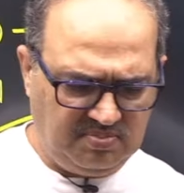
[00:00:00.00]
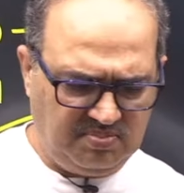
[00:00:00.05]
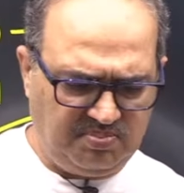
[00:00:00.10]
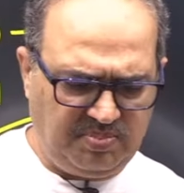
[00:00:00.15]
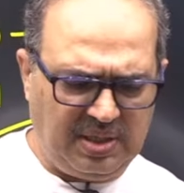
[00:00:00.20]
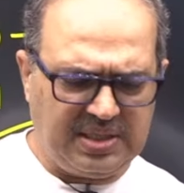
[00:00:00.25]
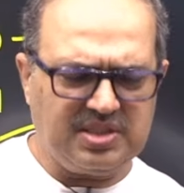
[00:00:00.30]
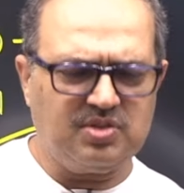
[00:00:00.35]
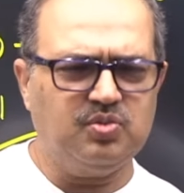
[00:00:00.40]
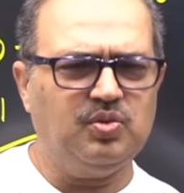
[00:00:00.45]

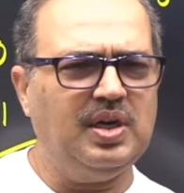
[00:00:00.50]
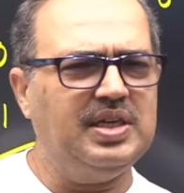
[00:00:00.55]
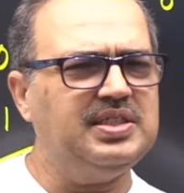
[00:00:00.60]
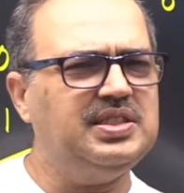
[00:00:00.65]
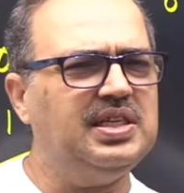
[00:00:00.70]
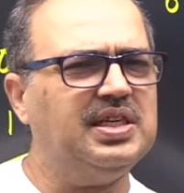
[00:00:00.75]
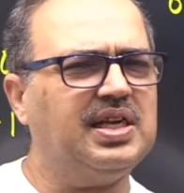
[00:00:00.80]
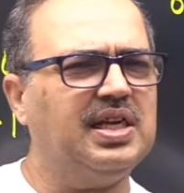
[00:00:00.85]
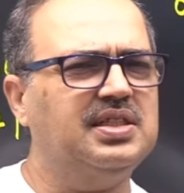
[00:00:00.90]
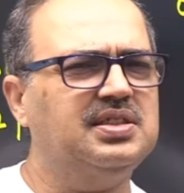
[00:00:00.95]
बस
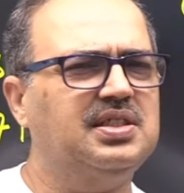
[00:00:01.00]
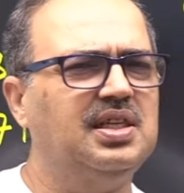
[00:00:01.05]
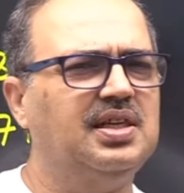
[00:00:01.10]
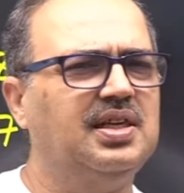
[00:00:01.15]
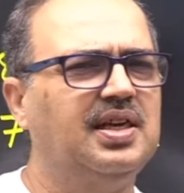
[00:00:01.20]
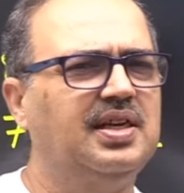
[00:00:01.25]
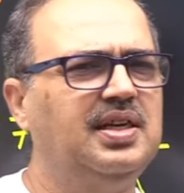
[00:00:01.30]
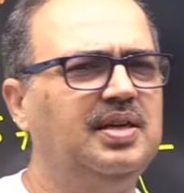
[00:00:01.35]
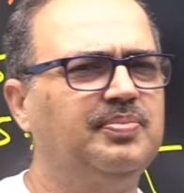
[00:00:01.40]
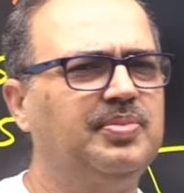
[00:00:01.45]
वैसे कैंसिल
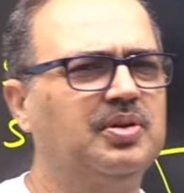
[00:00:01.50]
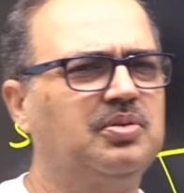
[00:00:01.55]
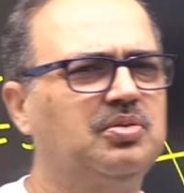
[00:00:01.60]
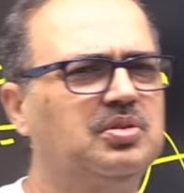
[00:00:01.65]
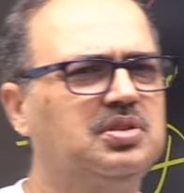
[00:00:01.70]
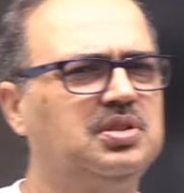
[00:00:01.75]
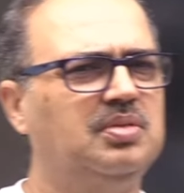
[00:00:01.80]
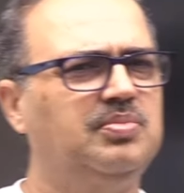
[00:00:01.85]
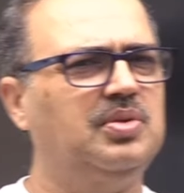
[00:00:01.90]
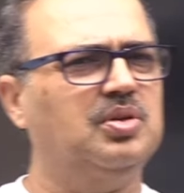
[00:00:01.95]
करने पर
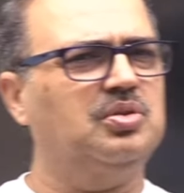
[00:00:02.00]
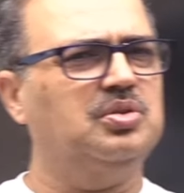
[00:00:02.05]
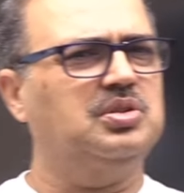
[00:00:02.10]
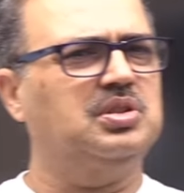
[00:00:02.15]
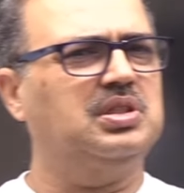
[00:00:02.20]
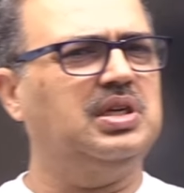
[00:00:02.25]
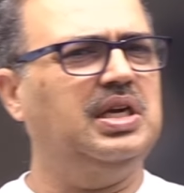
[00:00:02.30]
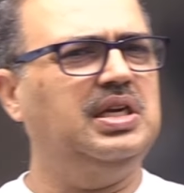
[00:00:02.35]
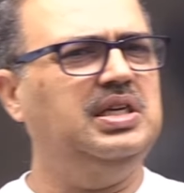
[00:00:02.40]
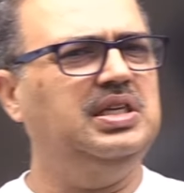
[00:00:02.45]
क्वेश्चन में कुछ
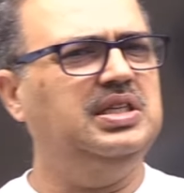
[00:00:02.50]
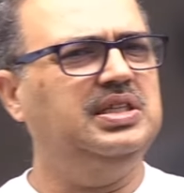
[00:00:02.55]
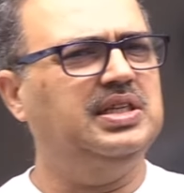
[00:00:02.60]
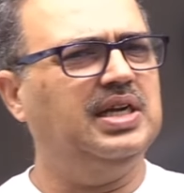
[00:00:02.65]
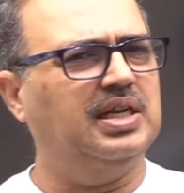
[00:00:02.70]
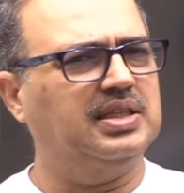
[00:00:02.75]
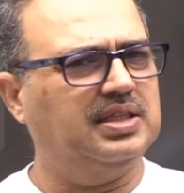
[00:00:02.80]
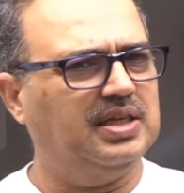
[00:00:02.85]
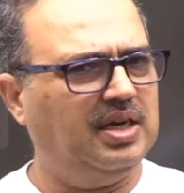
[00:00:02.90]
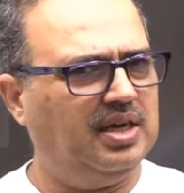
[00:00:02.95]
रह ही नहीं
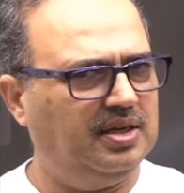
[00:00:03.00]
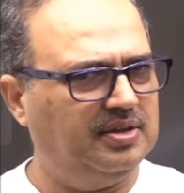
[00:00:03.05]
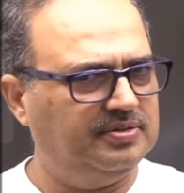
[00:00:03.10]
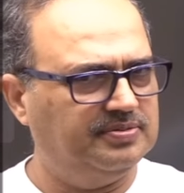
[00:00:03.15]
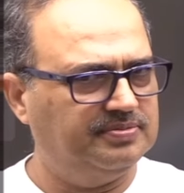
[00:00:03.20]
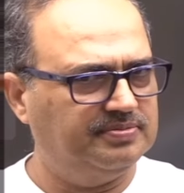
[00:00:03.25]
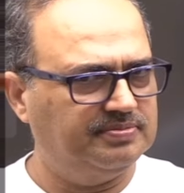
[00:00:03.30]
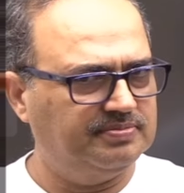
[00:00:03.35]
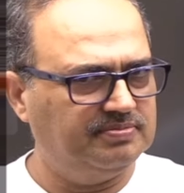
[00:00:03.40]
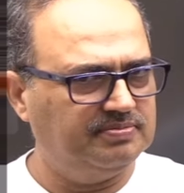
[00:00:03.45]
जाता
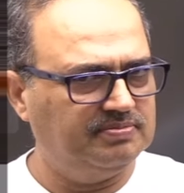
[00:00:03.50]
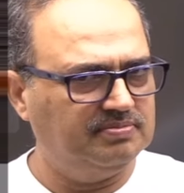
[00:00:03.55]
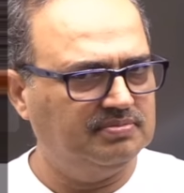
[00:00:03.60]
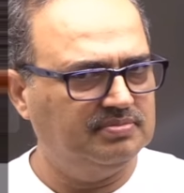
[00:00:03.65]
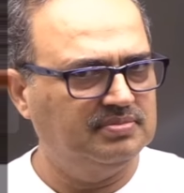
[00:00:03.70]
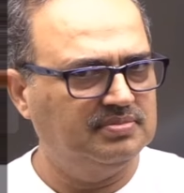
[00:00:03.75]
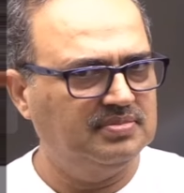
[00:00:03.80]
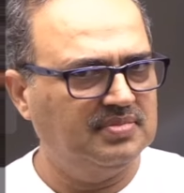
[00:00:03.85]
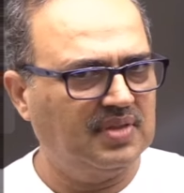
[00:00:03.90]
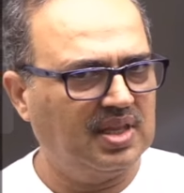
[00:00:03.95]

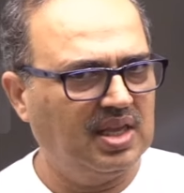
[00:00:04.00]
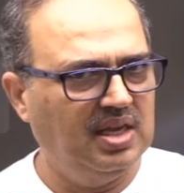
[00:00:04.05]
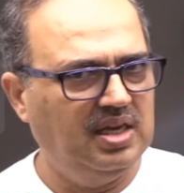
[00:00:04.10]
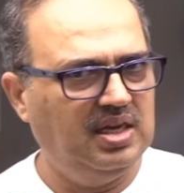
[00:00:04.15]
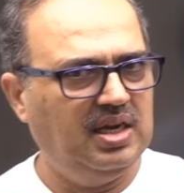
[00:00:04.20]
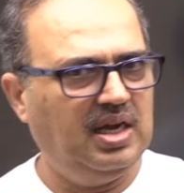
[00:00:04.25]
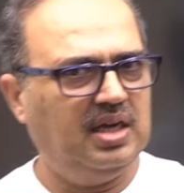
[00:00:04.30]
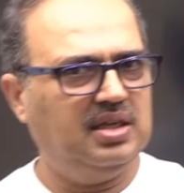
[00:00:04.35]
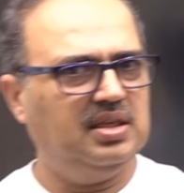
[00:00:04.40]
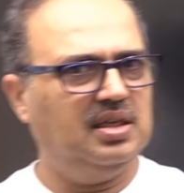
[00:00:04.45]

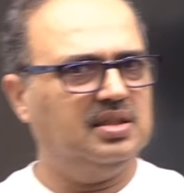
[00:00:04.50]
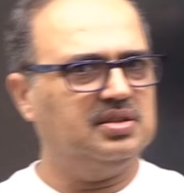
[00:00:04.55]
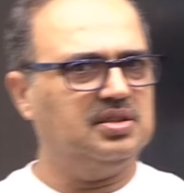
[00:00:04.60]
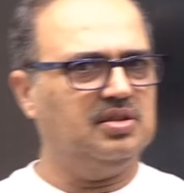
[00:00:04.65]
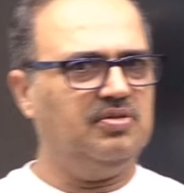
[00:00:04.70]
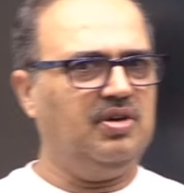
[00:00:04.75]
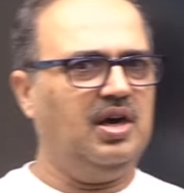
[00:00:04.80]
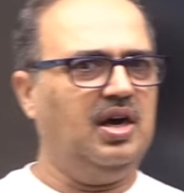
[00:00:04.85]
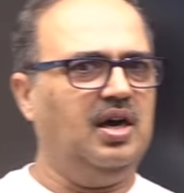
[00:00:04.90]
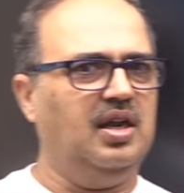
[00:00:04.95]
अगला
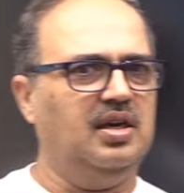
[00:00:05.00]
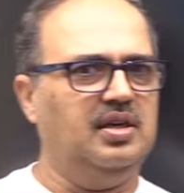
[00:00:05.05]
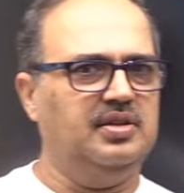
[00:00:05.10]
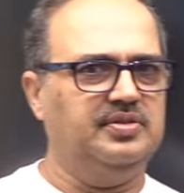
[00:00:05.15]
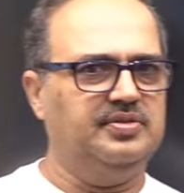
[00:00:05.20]
सवाल